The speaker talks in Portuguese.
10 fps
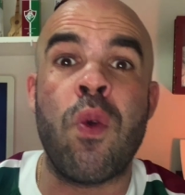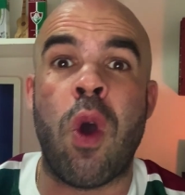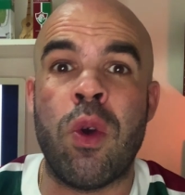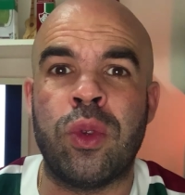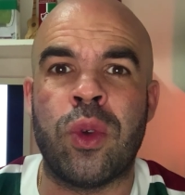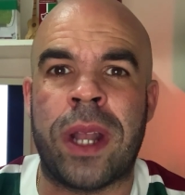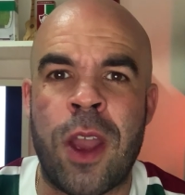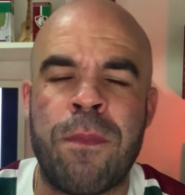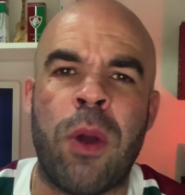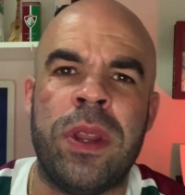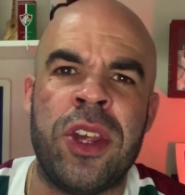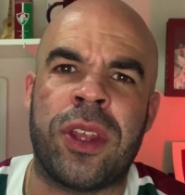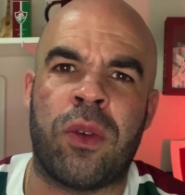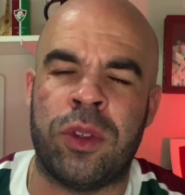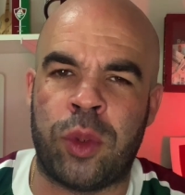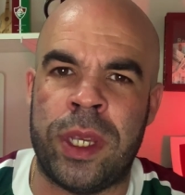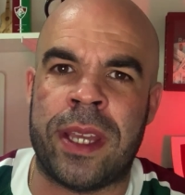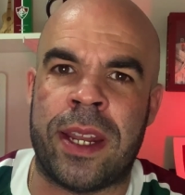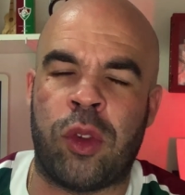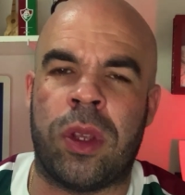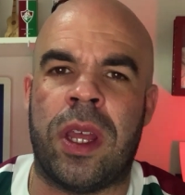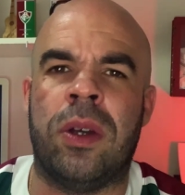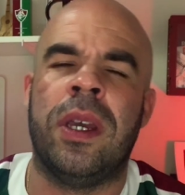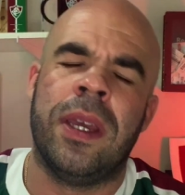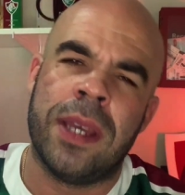gol do Caio Paulista contra o Internacional.